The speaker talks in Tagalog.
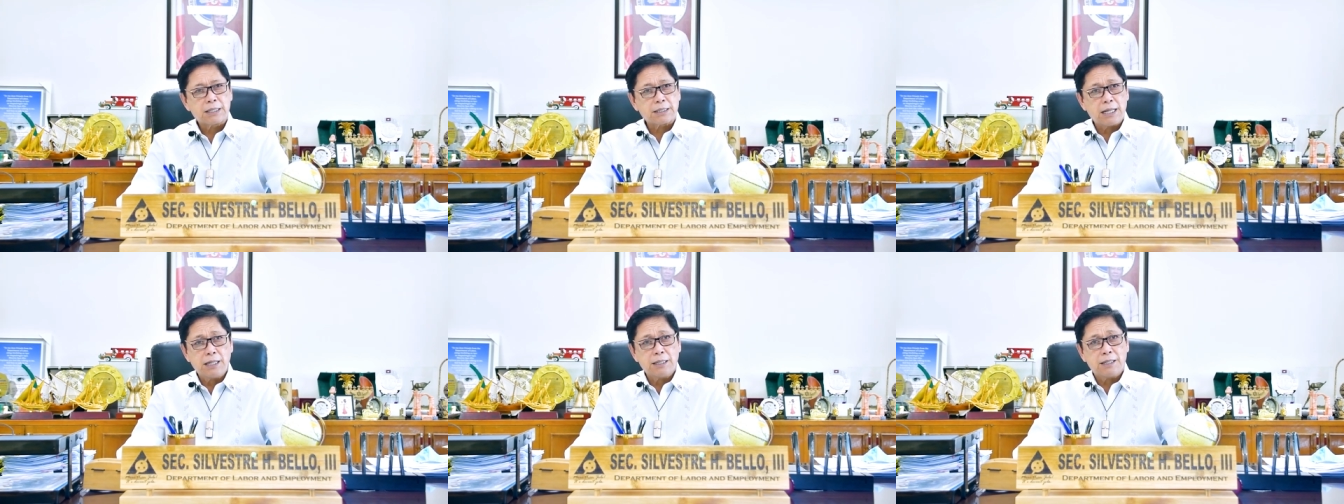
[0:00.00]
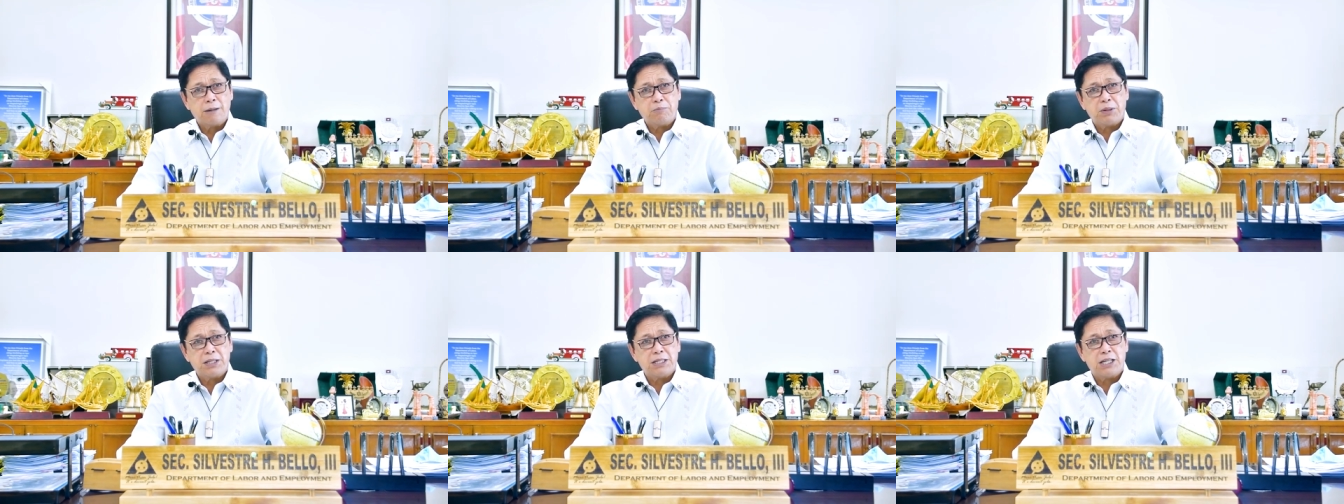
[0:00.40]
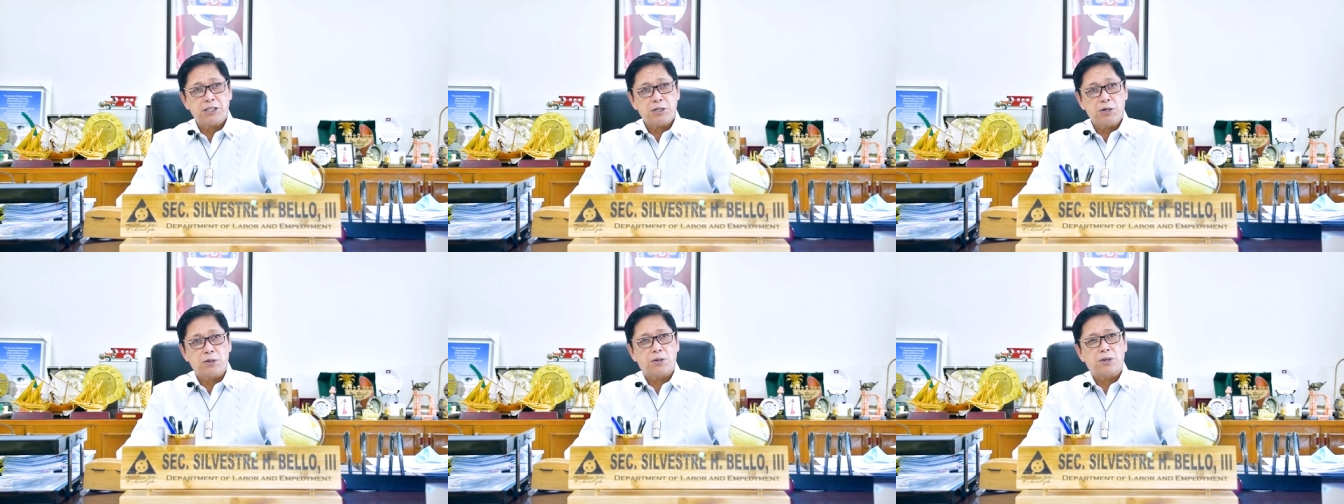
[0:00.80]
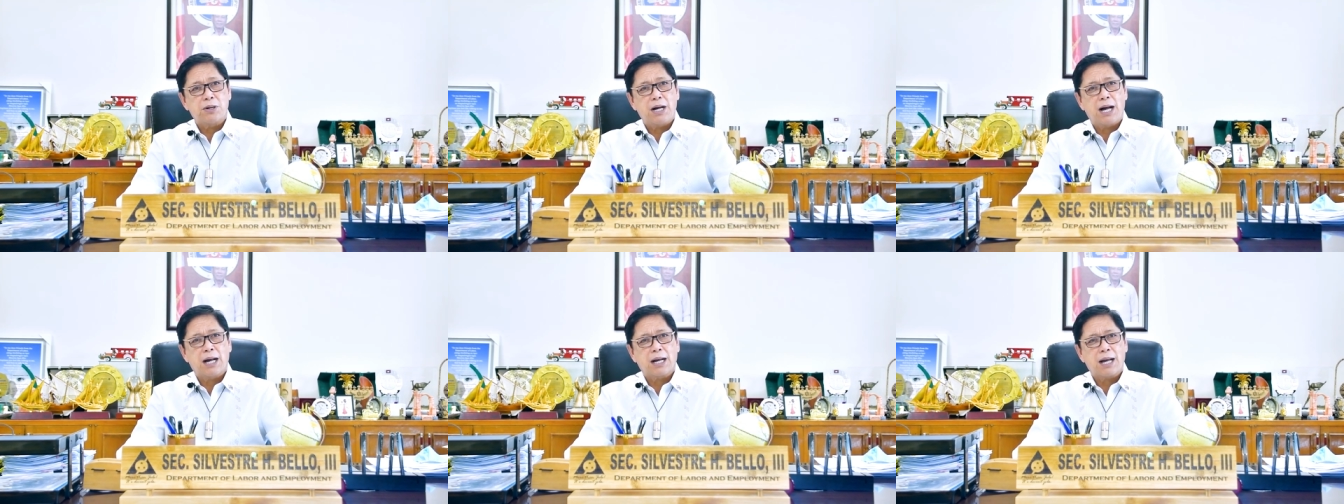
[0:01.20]
tanggapin
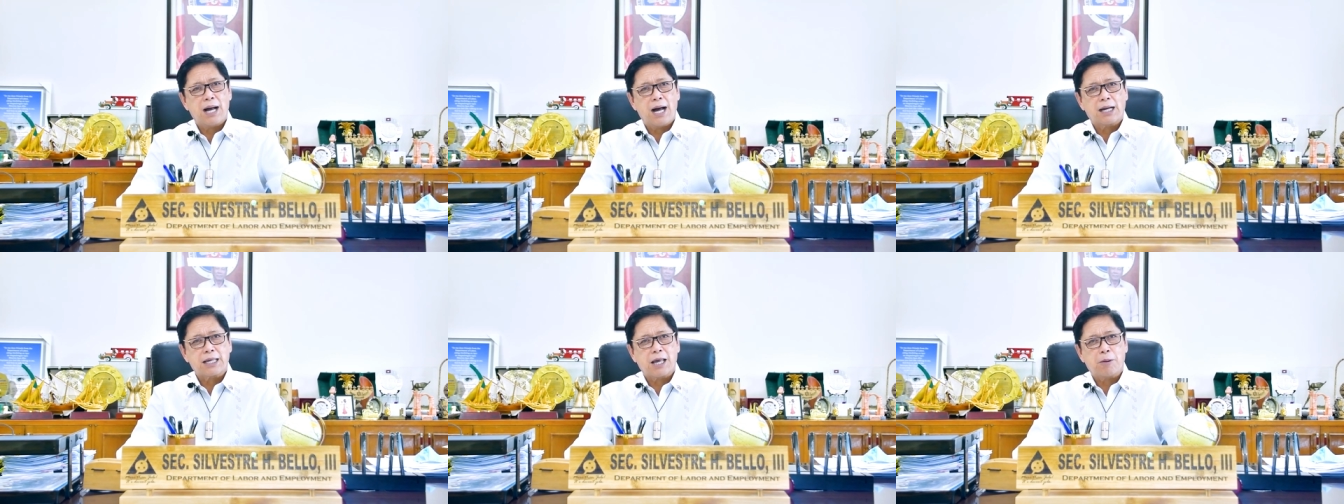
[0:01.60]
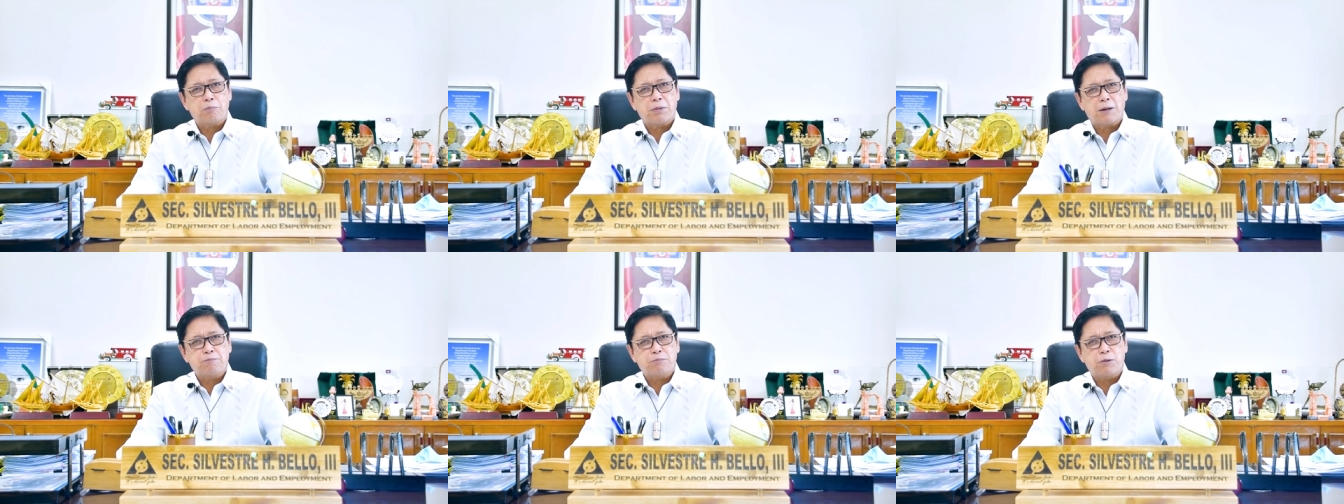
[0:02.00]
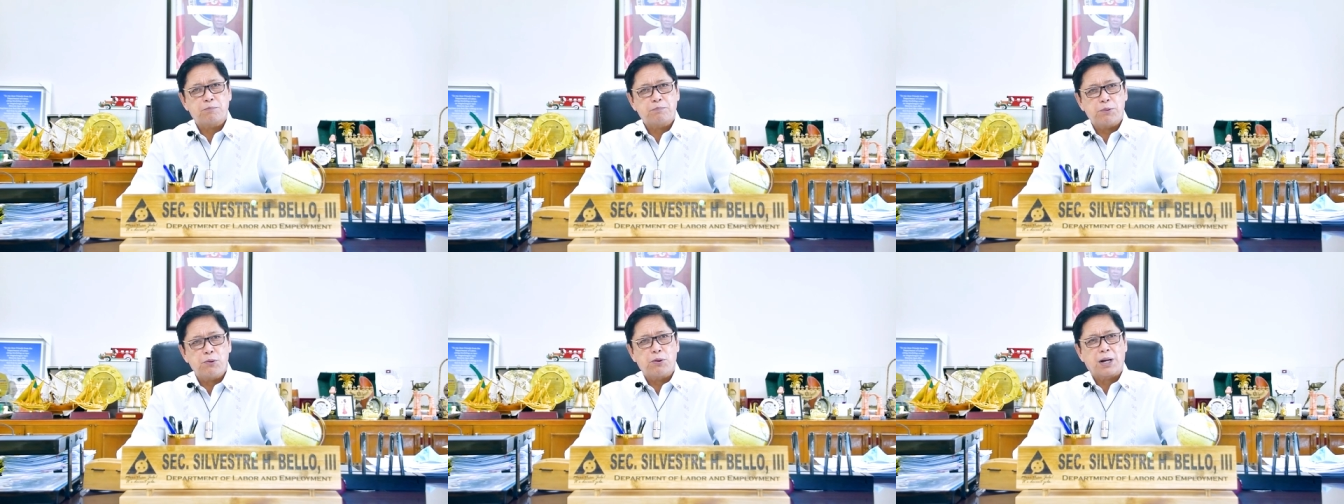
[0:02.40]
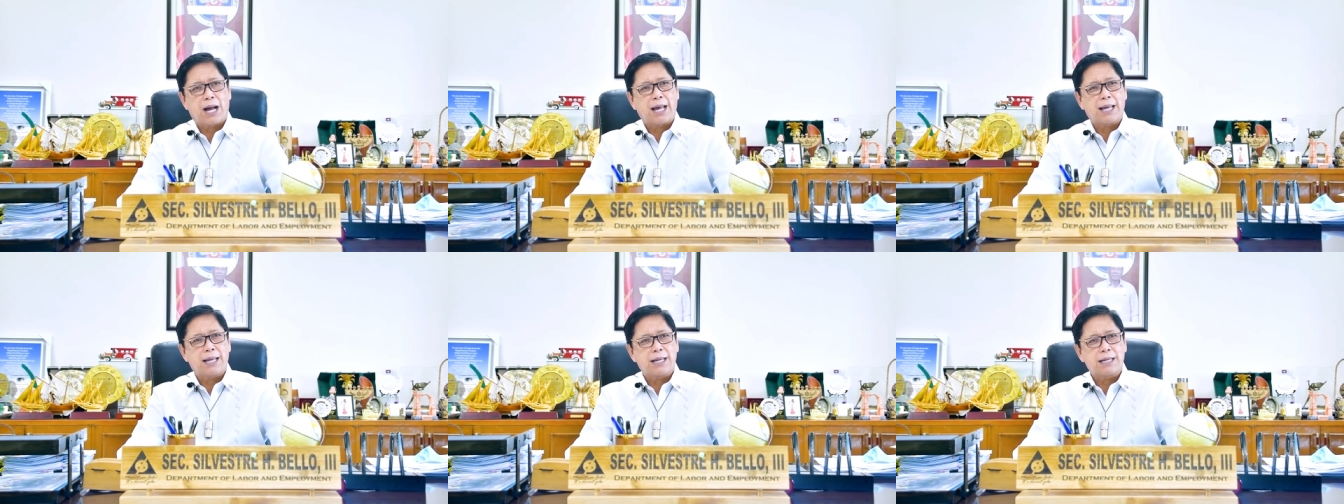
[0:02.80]
ninyo ang aking
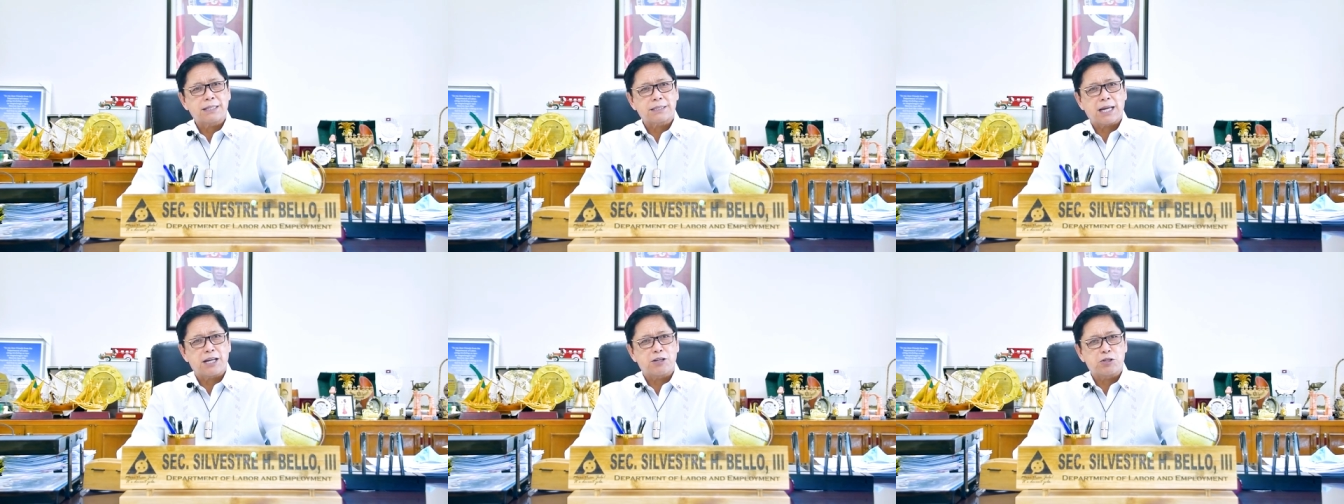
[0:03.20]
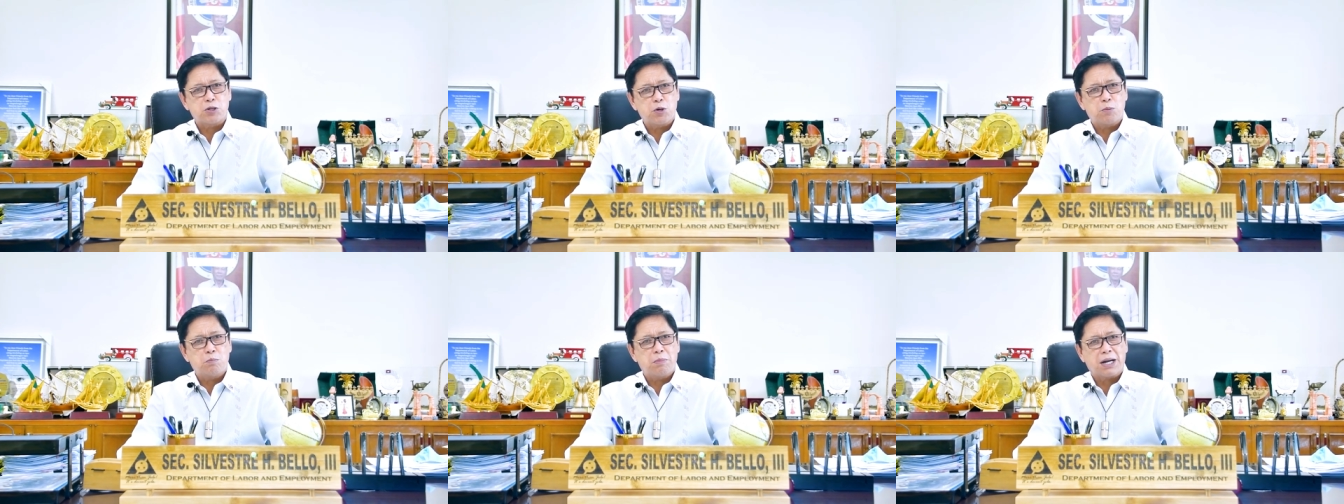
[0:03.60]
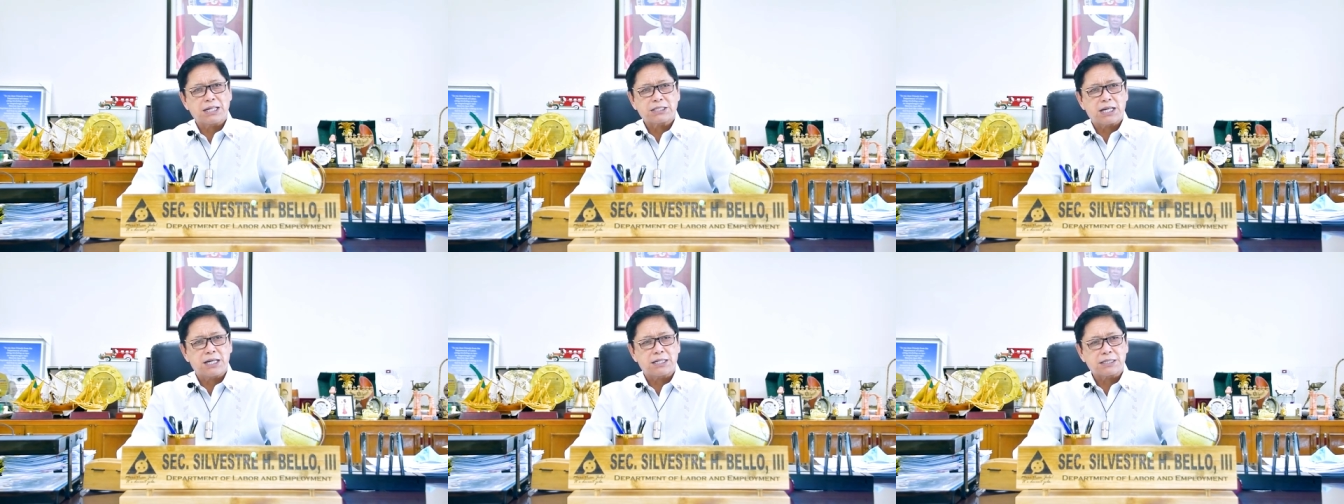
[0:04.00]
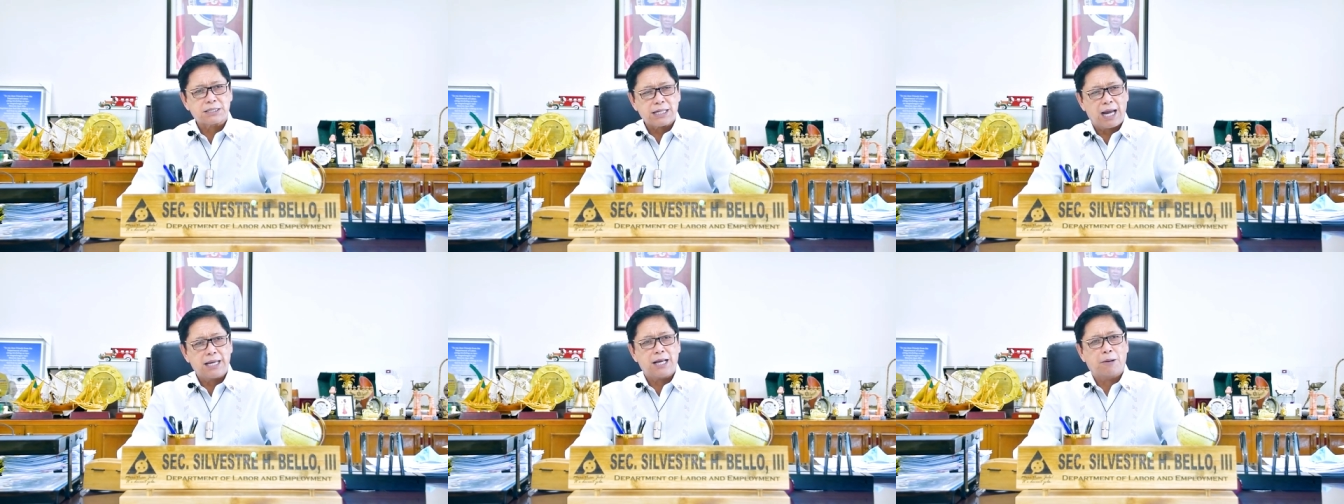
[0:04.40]
pagpupugay sa inyong
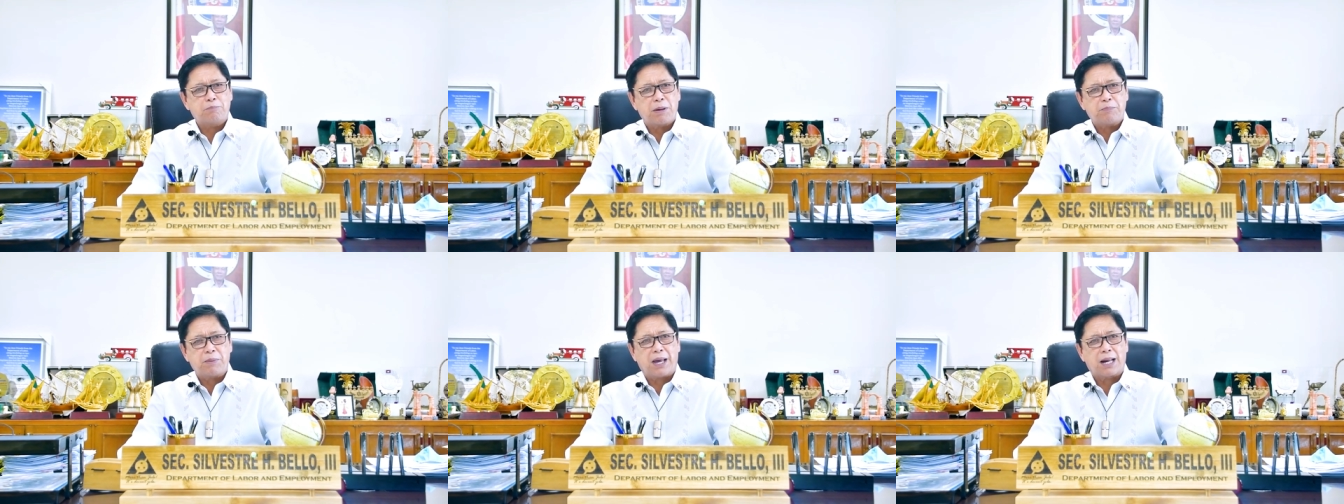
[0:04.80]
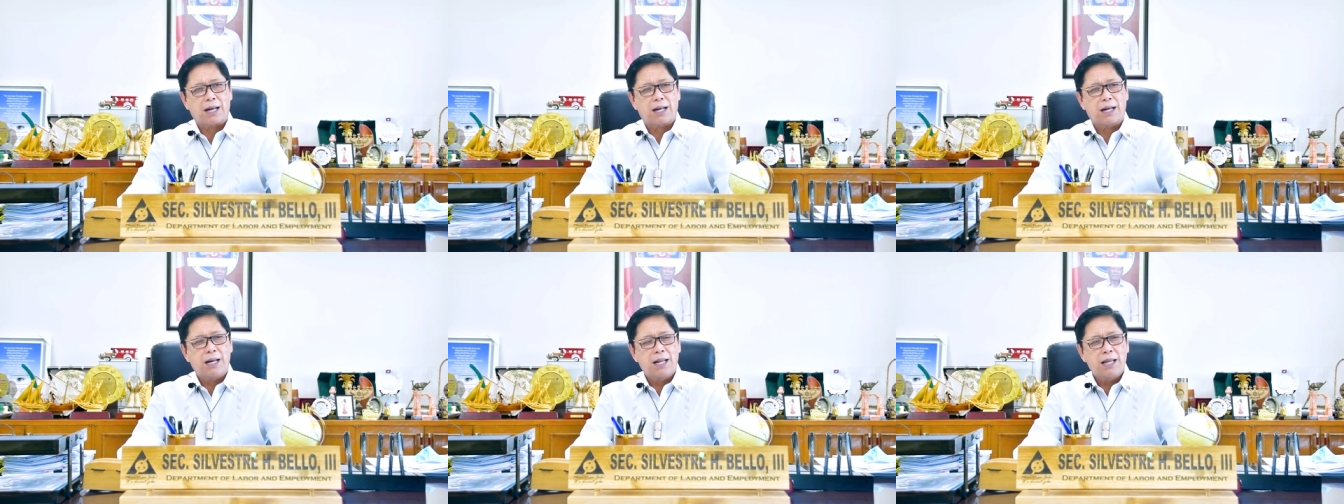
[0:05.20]
makasaysayang papel